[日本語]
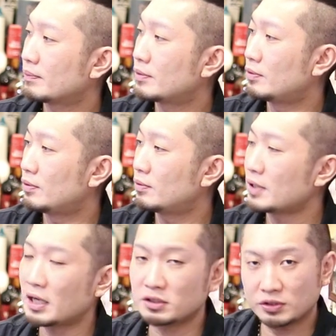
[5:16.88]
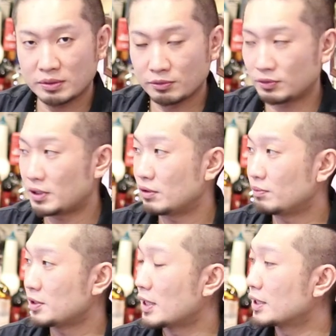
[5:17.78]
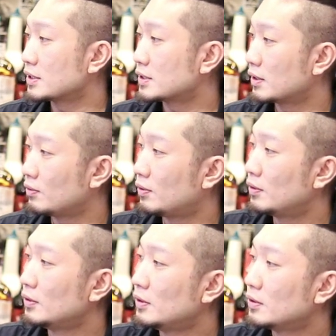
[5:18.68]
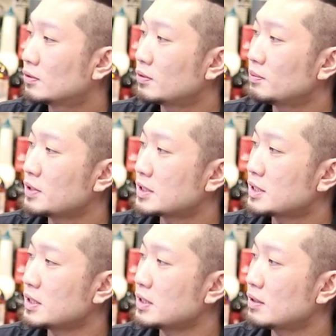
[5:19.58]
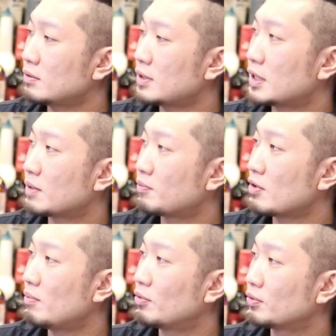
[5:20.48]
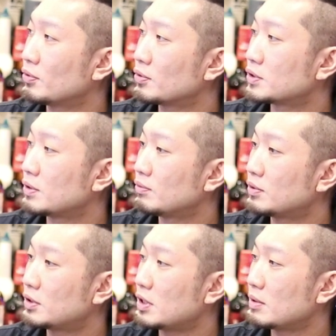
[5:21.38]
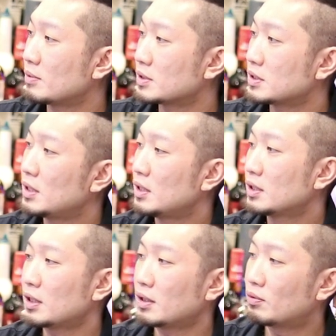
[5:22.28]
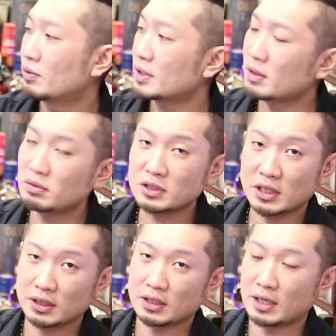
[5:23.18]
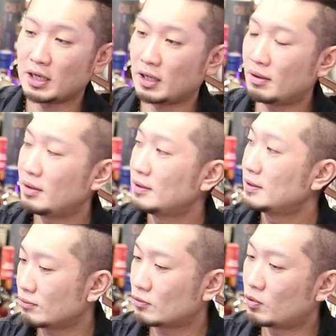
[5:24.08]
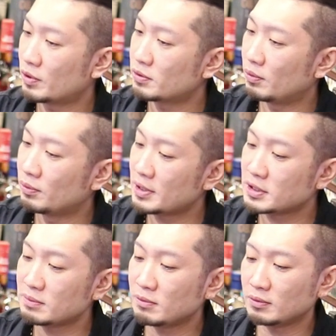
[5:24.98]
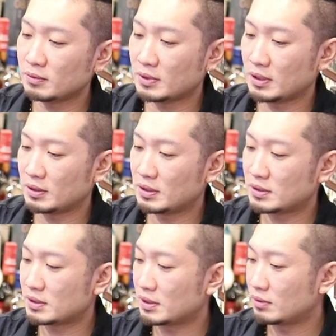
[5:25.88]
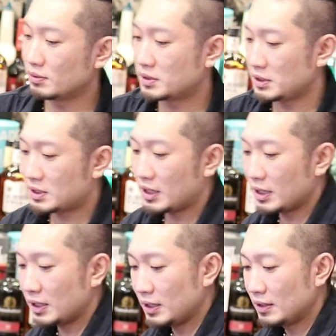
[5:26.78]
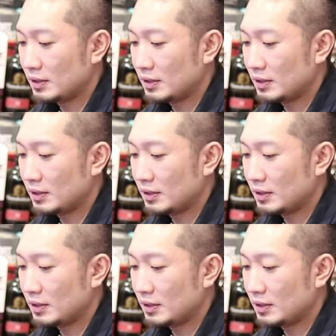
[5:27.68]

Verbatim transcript: うーんとこれ白州でも売ってるみたいなんですけど、それもねせんえんぐらいでピュアモルトとして売っています。だからこれが欲しかったらこれと同じものなんですけど、実際